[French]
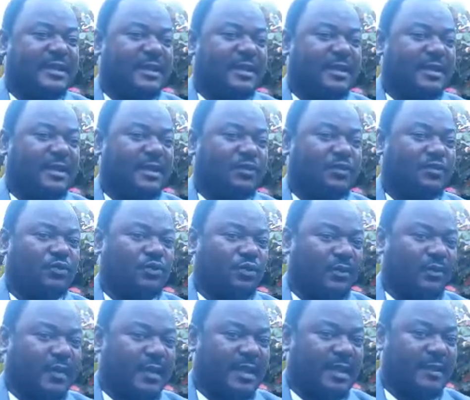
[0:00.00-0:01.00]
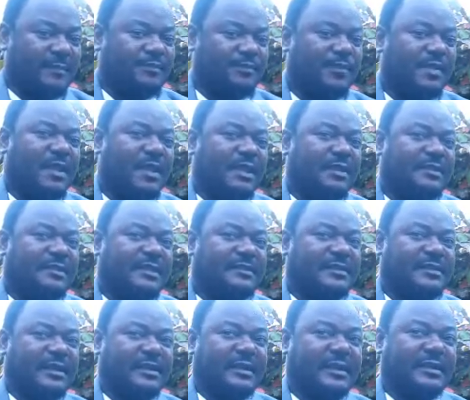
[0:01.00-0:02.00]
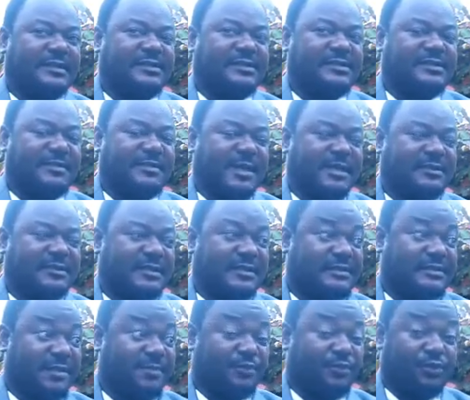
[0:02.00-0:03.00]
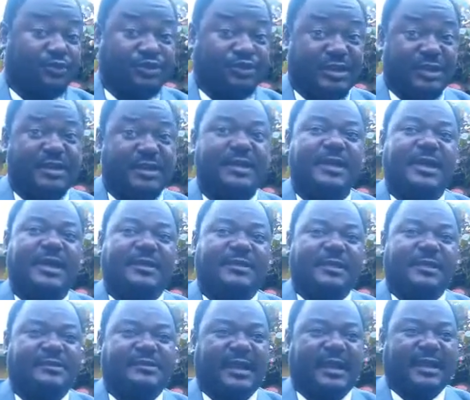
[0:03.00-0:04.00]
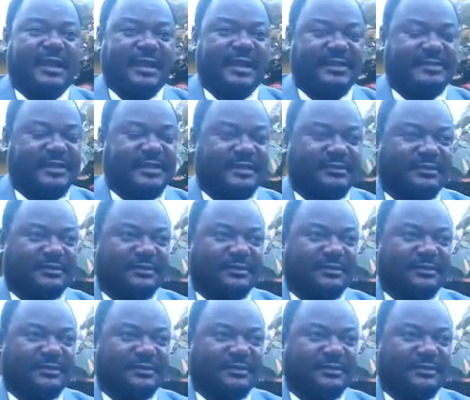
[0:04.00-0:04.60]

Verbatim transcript: et nous donner des éclaircissements sur ce projet de 145